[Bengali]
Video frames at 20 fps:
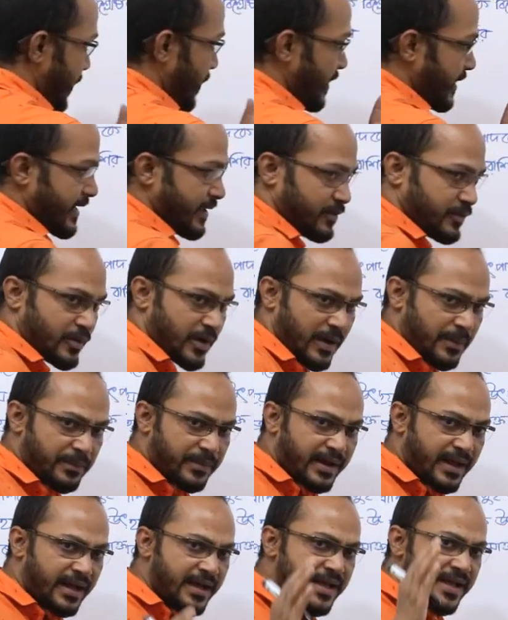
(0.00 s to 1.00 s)
তাহলে কিন্তু
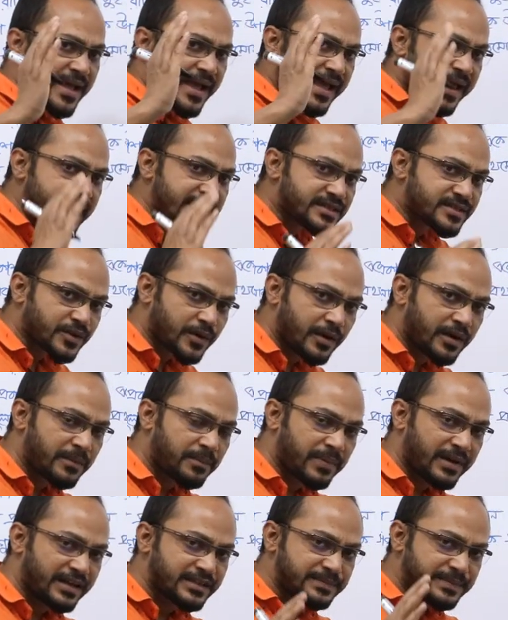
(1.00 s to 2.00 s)
আমরা এ স্কোয়ার
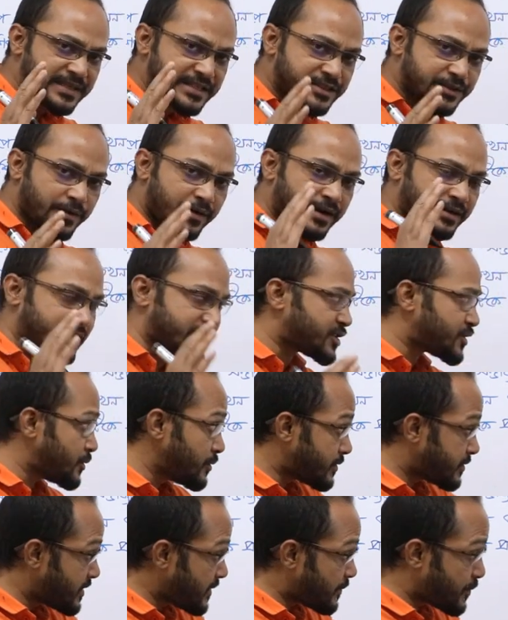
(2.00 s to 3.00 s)
প্লাস বি স্কোয়ার একটি
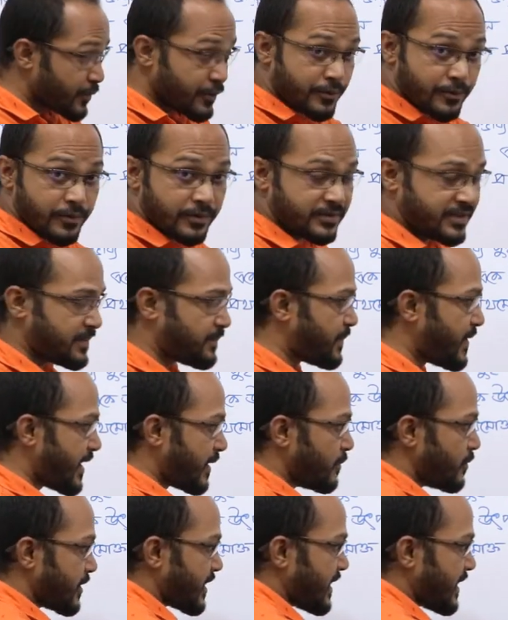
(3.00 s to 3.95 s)
সূত্রে প্রয়োগ করতে পারবো